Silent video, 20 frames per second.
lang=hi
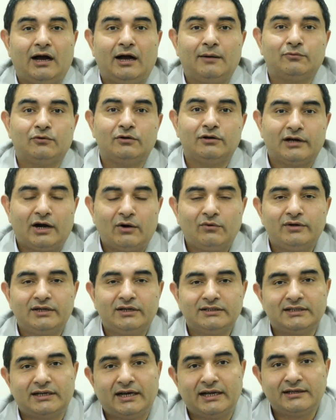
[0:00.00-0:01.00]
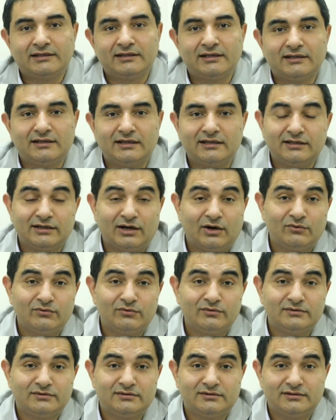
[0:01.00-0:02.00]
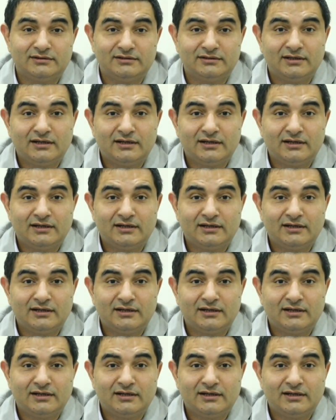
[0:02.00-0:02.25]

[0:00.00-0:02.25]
आपको ग्राउंड नज़र आएंगे कि ग्राउंड